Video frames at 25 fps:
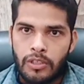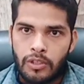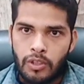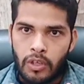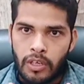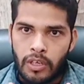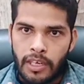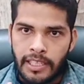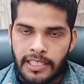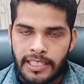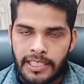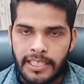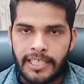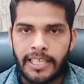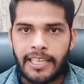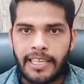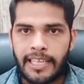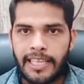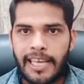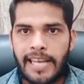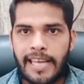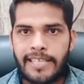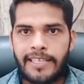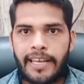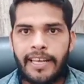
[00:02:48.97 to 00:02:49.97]
जो कंसीडर
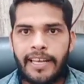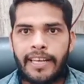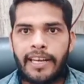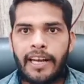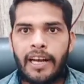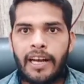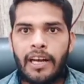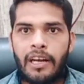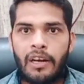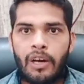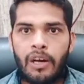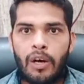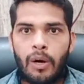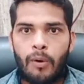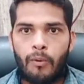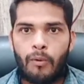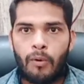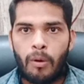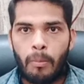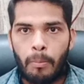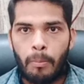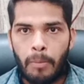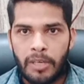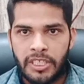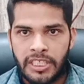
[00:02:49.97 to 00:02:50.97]
किया जाएगा
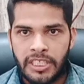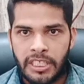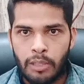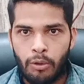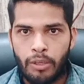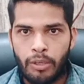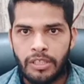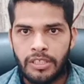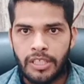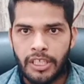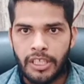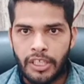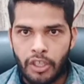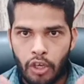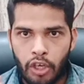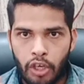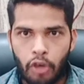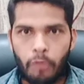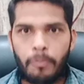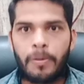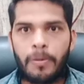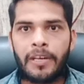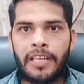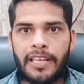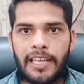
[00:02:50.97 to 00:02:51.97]
वो बची हुई सीटों
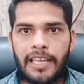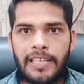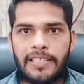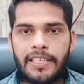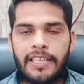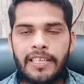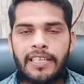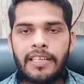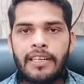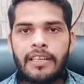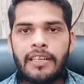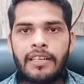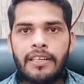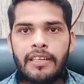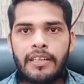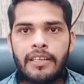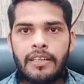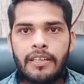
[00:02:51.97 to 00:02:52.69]
के ऊपर किया जाएगा